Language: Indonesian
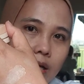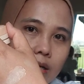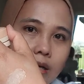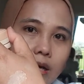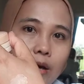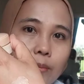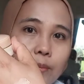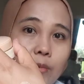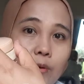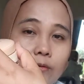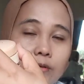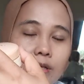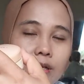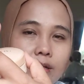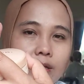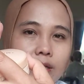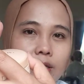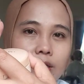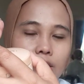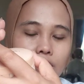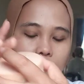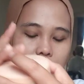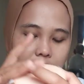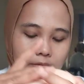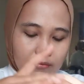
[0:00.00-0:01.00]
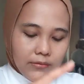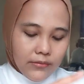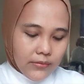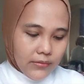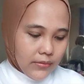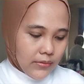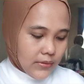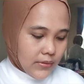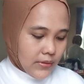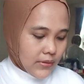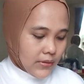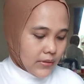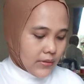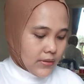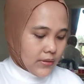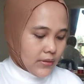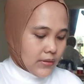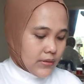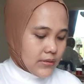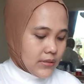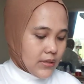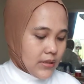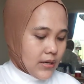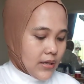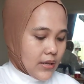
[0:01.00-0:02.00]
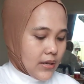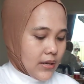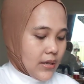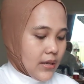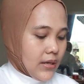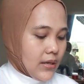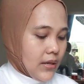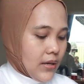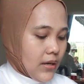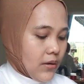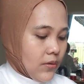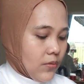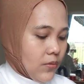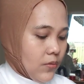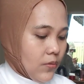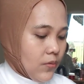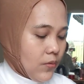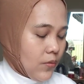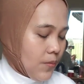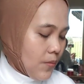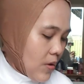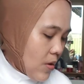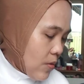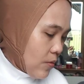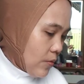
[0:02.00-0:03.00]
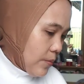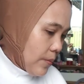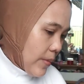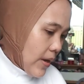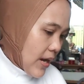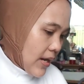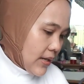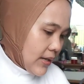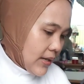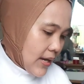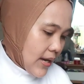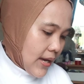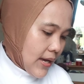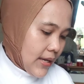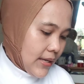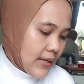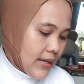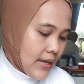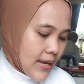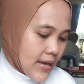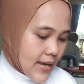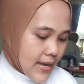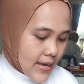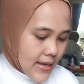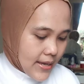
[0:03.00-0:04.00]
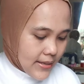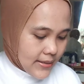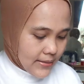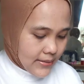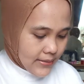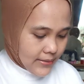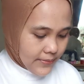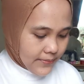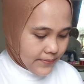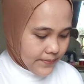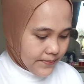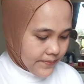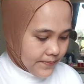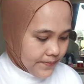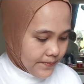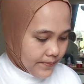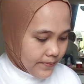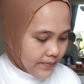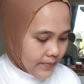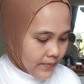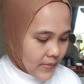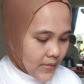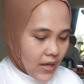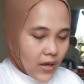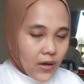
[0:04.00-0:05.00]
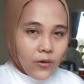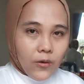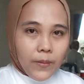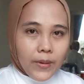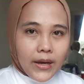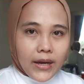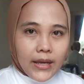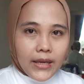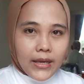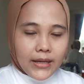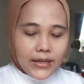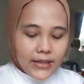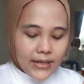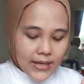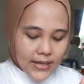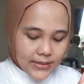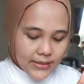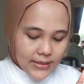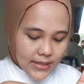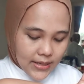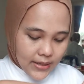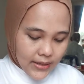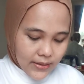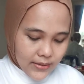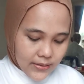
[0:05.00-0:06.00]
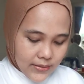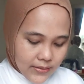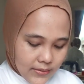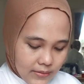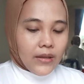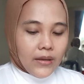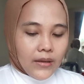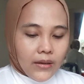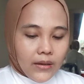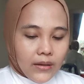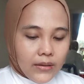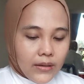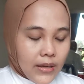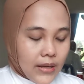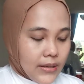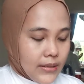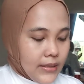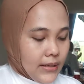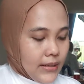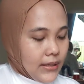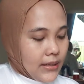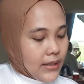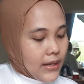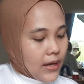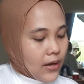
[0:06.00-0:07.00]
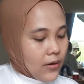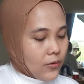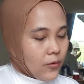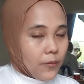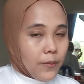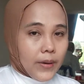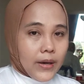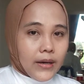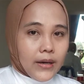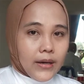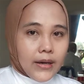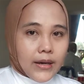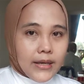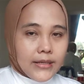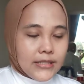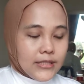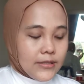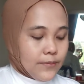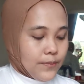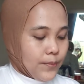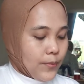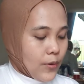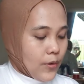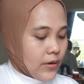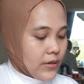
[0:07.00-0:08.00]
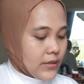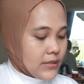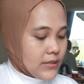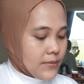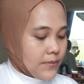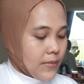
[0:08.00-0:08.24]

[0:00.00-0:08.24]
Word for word: agak powdery gitu sekarang aku mau pakai yang aku pakai yang ini aja dan ini aku pakai spons